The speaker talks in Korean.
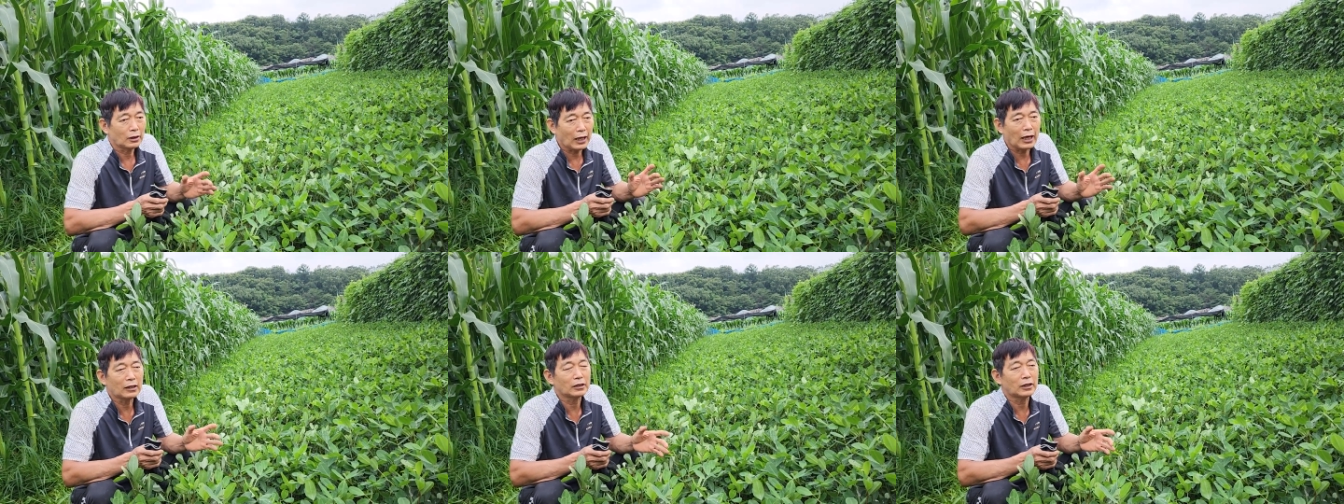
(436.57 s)

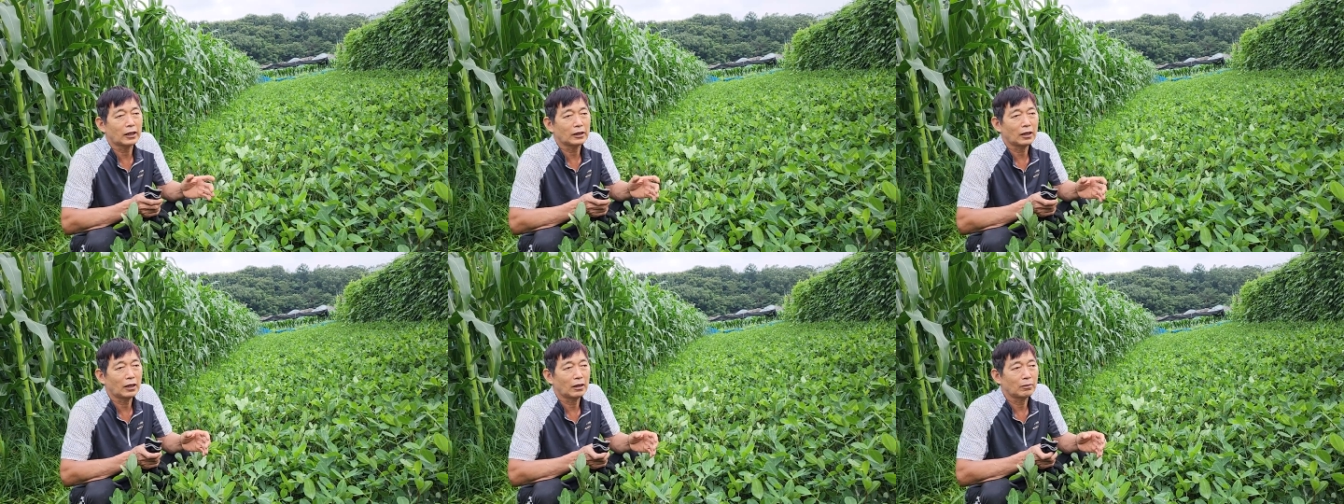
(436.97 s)

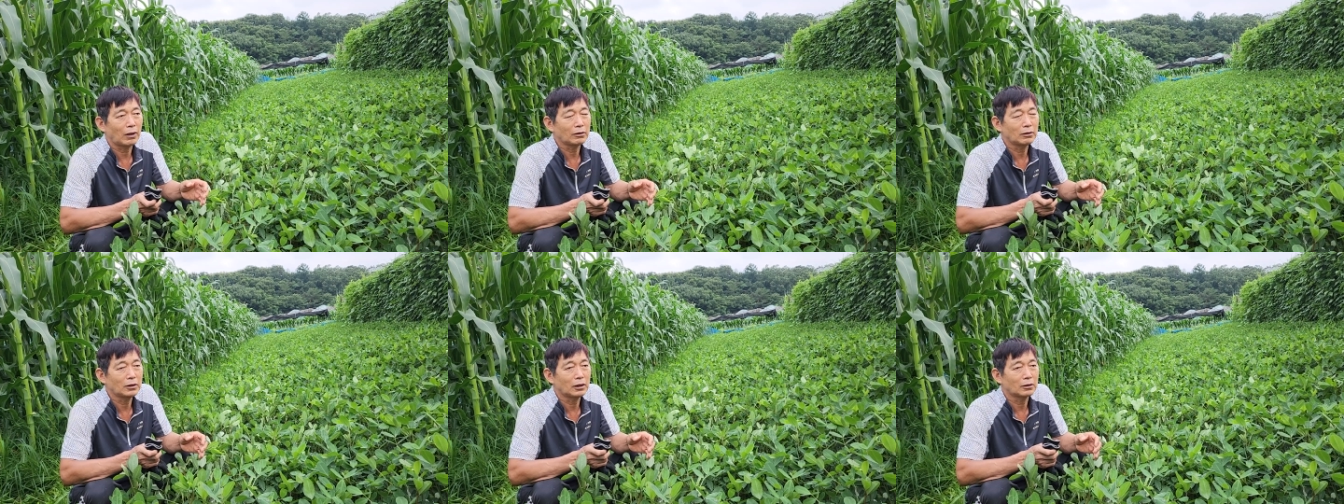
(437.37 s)
깨끗하게
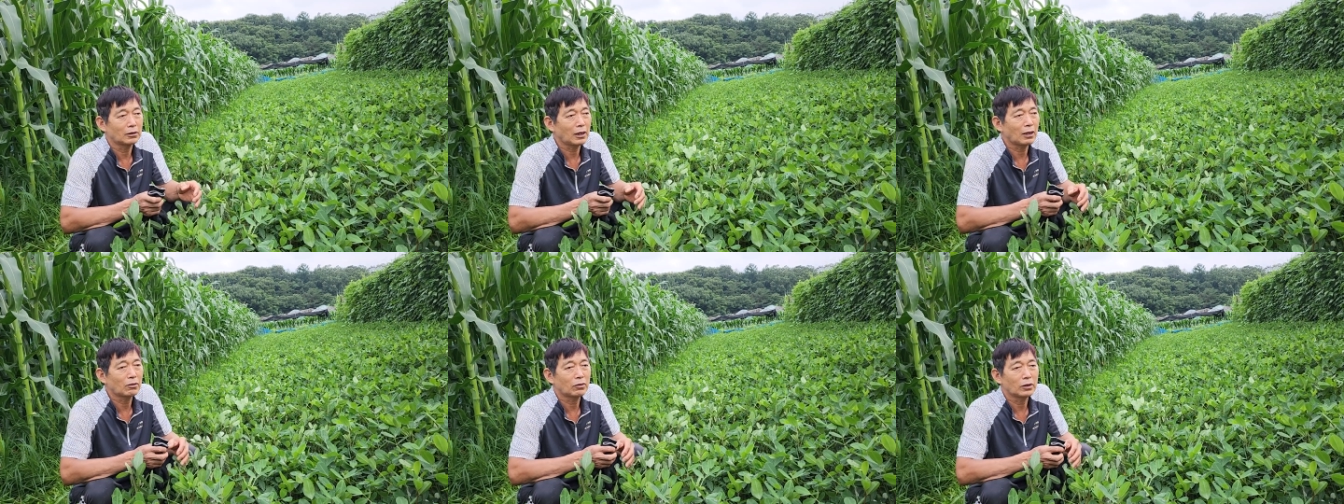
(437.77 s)
아주 그냥
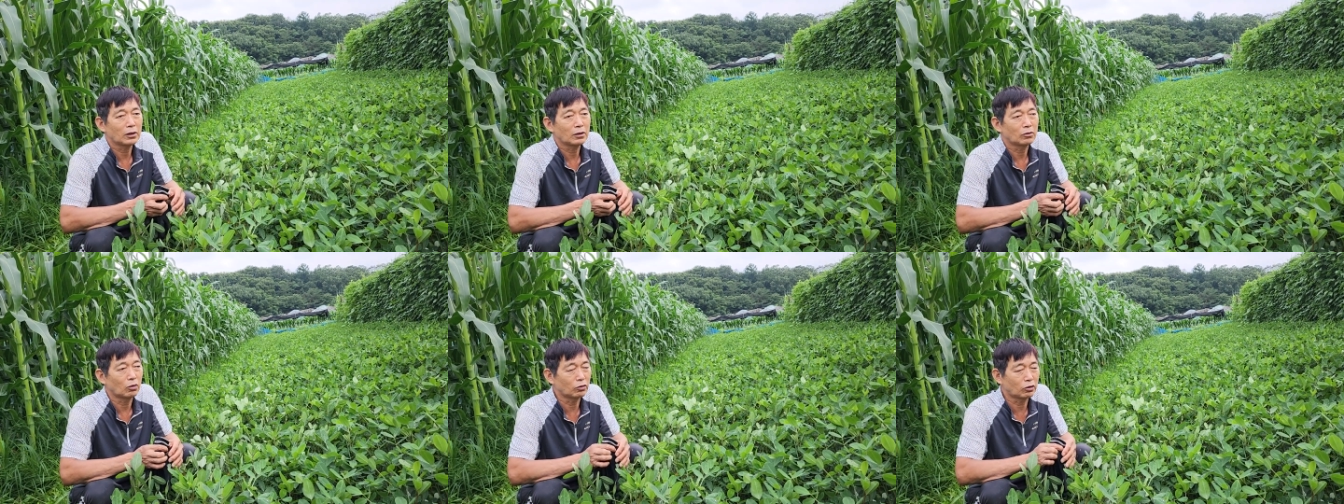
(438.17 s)

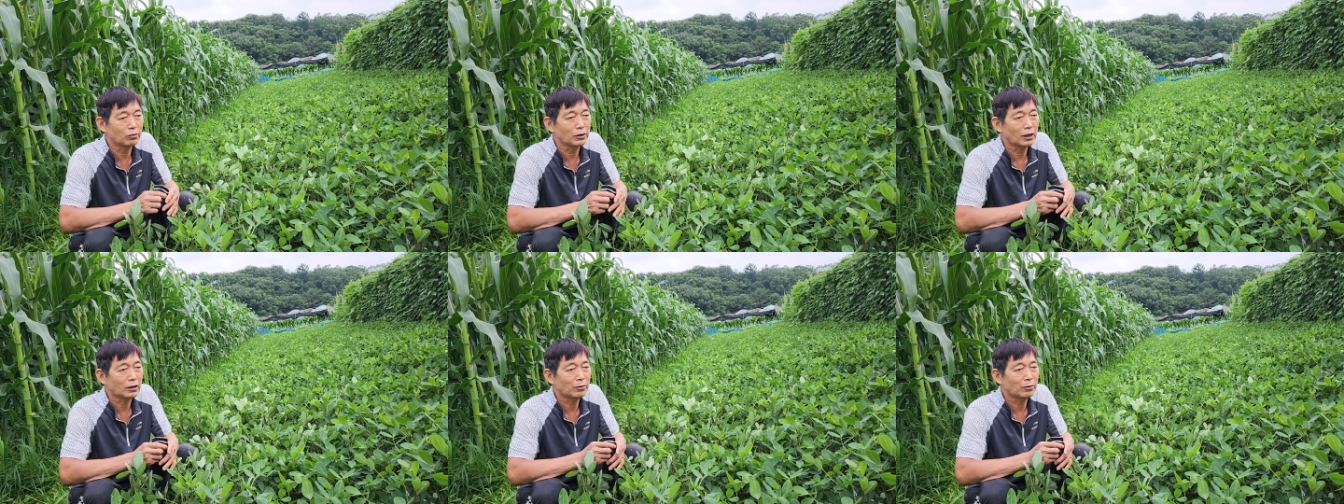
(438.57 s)
땅콩이 좋습니다.